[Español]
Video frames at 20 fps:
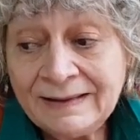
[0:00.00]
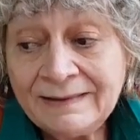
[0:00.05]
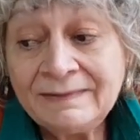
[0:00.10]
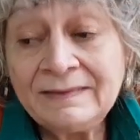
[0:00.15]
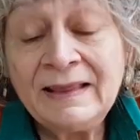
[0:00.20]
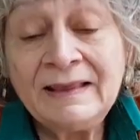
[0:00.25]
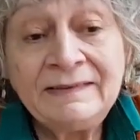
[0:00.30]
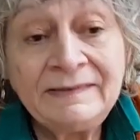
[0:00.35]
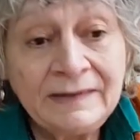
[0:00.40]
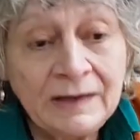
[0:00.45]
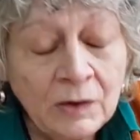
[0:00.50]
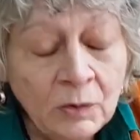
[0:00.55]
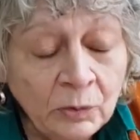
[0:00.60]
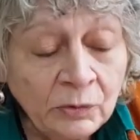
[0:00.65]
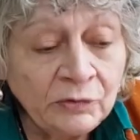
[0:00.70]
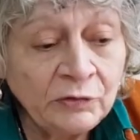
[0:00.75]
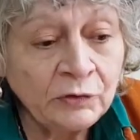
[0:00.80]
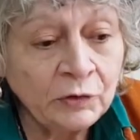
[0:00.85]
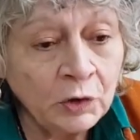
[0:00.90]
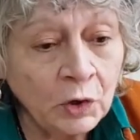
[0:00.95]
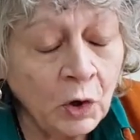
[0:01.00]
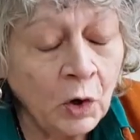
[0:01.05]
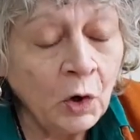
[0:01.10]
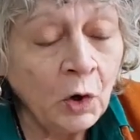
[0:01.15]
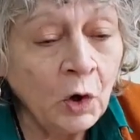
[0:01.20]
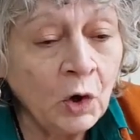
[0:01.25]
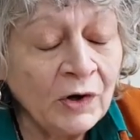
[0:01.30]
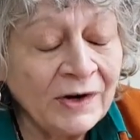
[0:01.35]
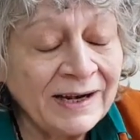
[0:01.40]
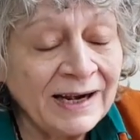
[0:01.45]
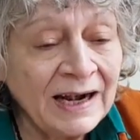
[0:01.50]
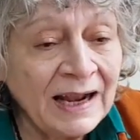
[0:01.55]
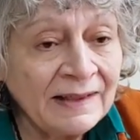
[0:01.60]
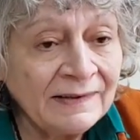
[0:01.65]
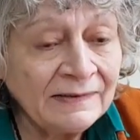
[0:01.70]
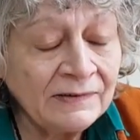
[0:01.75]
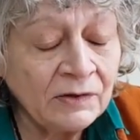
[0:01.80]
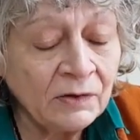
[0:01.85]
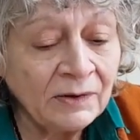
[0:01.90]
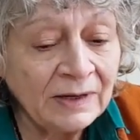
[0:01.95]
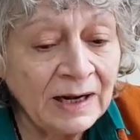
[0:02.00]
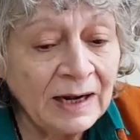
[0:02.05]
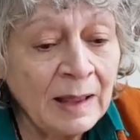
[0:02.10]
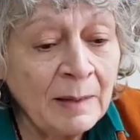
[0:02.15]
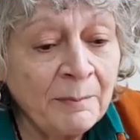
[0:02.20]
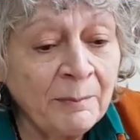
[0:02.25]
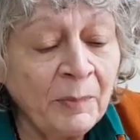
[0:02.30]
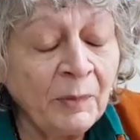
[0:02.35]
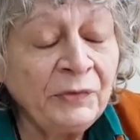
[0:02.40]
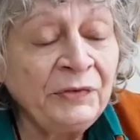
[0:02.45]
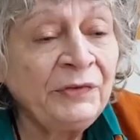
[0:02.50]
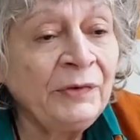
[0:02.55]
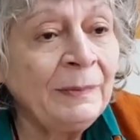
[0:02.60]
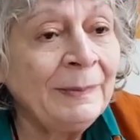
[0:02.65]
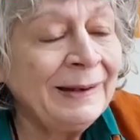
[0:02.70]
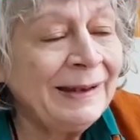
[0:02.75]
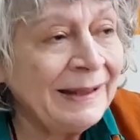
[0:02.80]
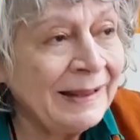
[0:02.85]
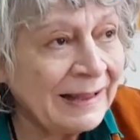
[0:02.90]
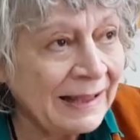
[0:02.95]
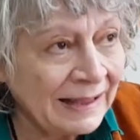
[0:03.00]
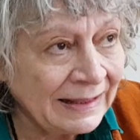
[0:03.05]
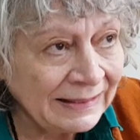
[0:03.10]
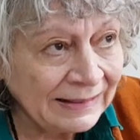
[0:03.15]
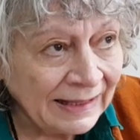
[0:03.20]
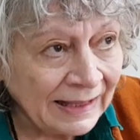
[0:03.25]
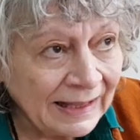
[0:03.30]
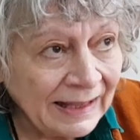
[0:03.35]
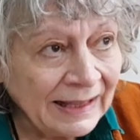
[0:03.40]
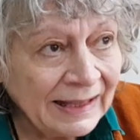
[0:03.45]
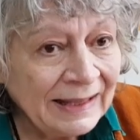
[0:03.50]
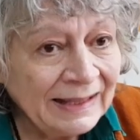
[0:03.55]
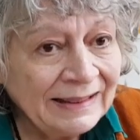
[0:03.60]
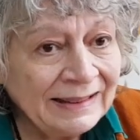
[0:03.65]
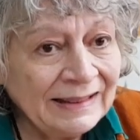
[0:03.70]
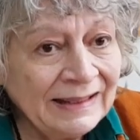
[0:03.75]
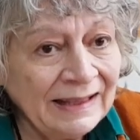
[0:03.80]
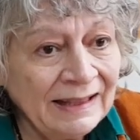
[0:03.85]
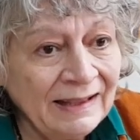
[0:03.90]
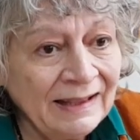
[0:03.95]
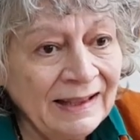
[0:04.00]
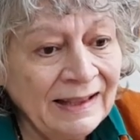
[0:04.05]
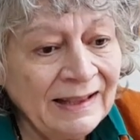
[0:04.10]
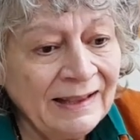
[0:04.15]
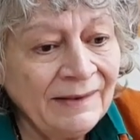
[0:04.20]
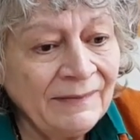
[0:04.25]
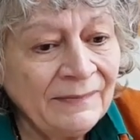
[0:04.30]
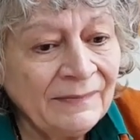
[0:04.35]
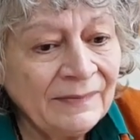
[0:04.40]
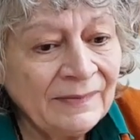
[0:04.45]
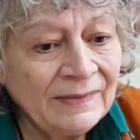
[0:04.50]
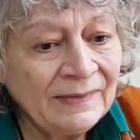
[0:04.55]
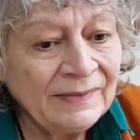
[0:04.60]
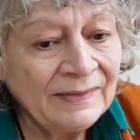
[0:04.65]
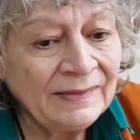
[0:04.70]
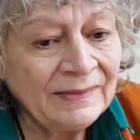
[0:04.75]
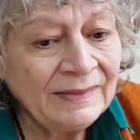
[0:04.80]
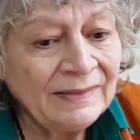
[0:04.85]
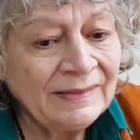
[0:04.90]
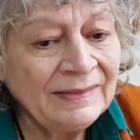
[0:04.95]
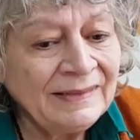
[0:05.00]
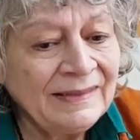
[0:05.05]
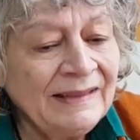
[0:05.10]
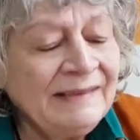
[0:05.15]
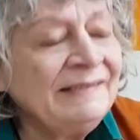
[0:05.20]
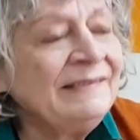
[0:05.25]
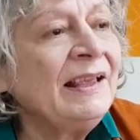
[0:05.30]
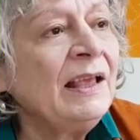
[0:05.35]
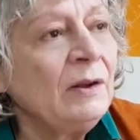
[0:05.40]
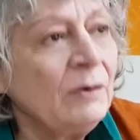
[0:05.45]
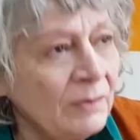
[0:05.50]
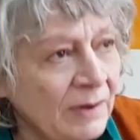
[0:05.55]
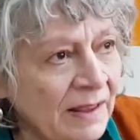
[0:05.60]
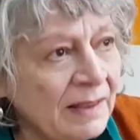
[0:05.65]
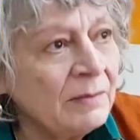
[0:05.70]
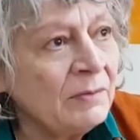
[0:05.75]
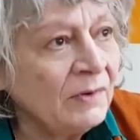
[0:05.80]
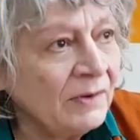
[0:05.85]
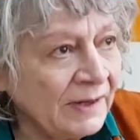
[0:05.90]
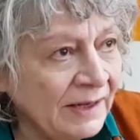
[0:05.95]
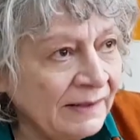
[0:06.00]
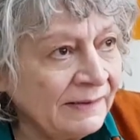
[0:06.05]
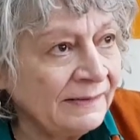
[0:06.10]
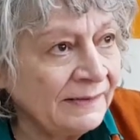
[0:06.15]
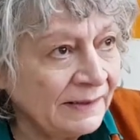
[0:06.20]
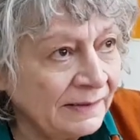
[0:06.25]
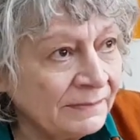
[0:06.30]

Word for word: desilusión con relación a la posibilidad de ser una democracia.